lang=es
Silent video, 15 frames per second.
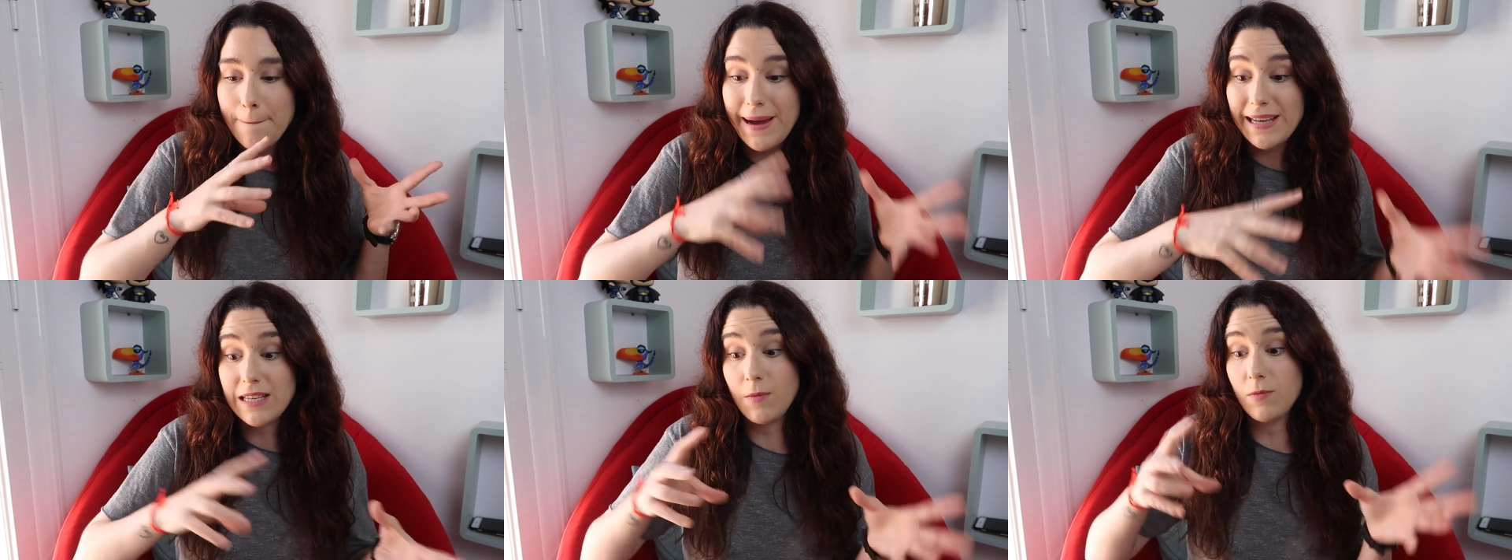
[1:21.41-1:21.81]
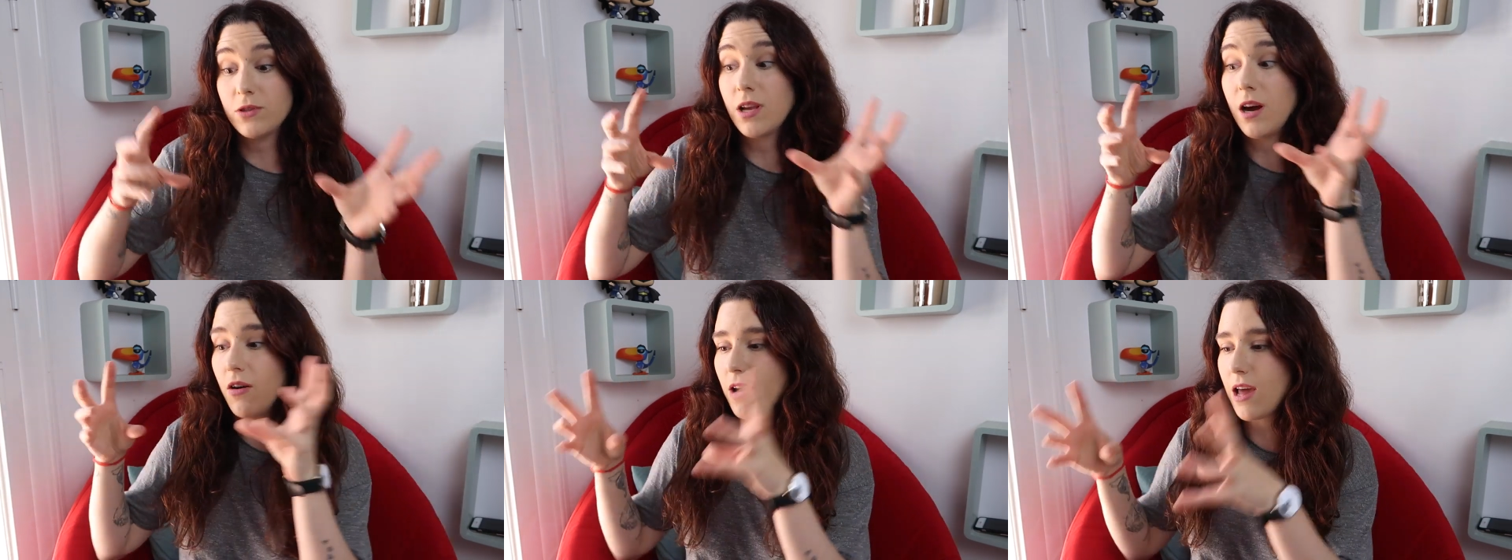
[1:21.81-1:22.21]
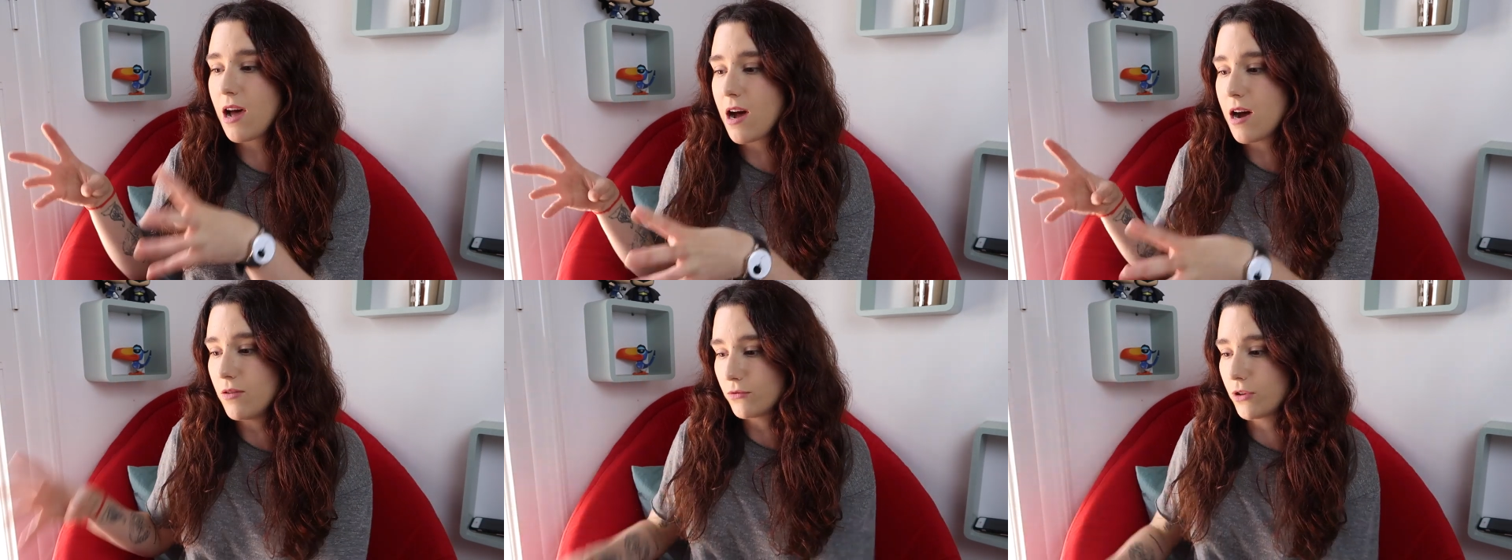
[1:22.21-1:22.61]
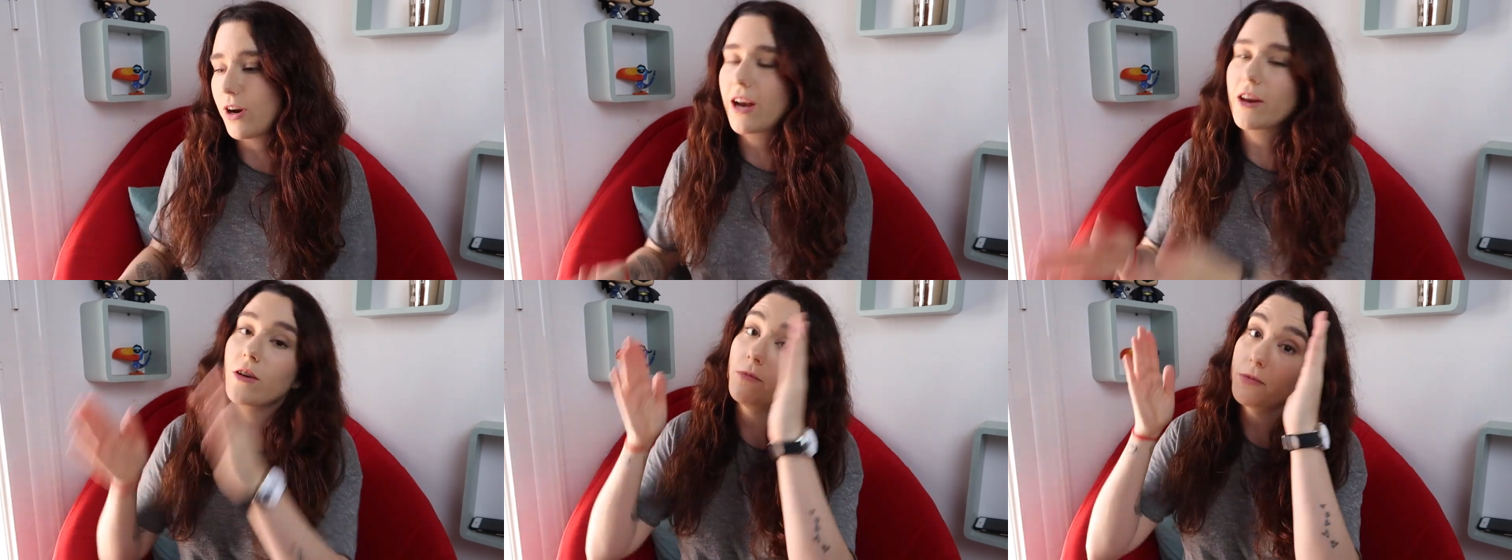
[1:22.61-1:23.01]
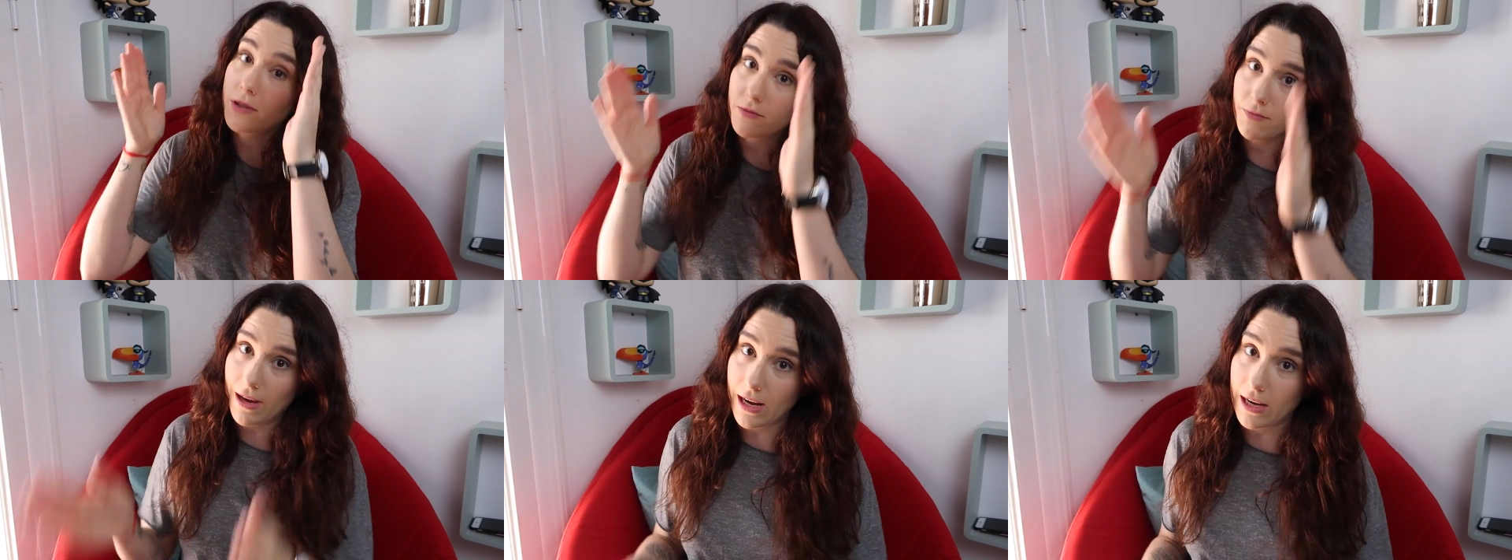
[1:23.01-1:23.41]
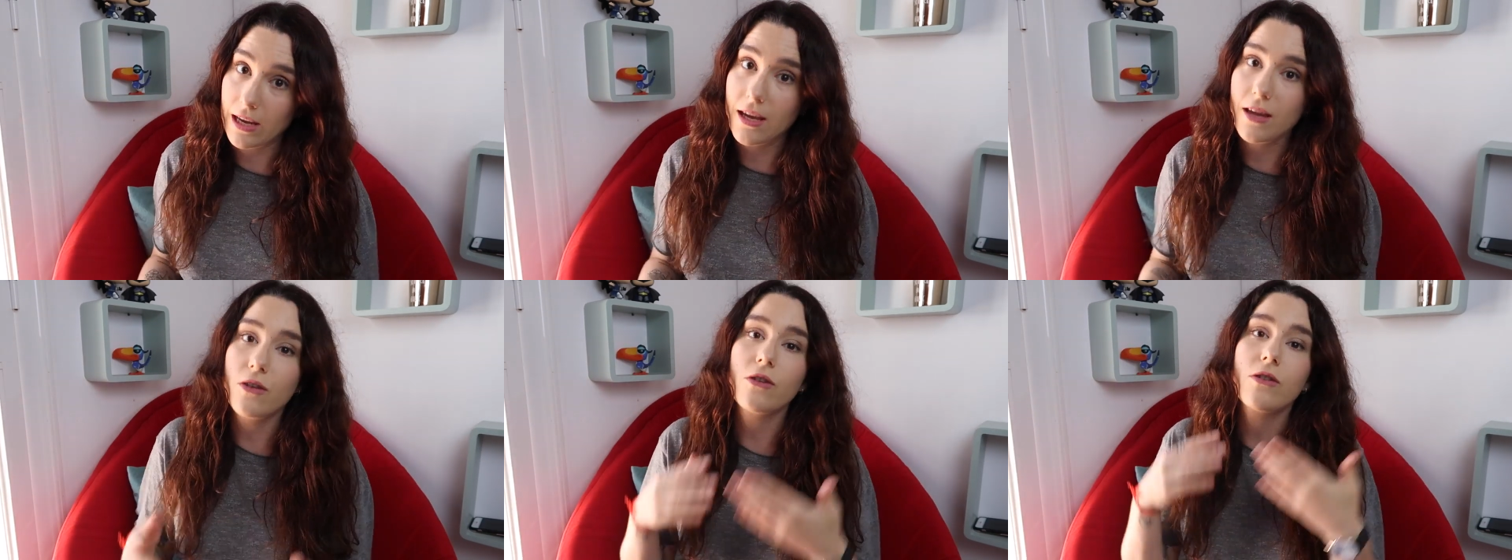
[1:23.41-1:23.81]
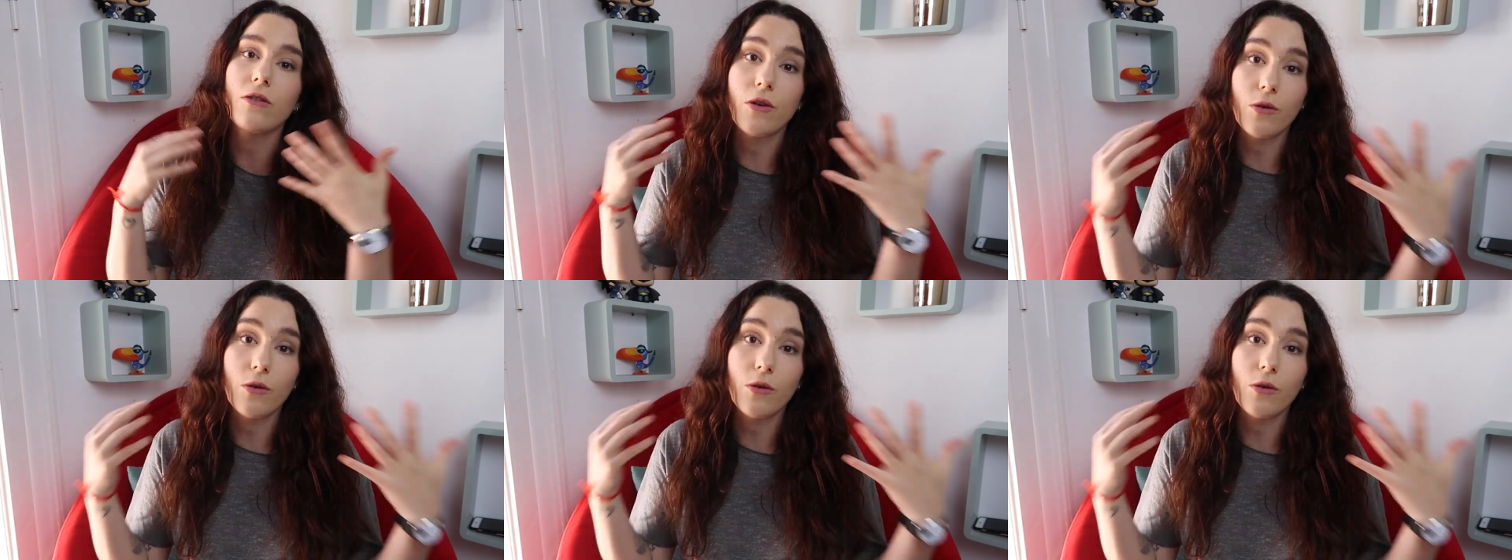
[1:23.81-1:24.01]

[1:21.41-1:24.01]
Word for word: pasamos ahora a un horario pues más rígido,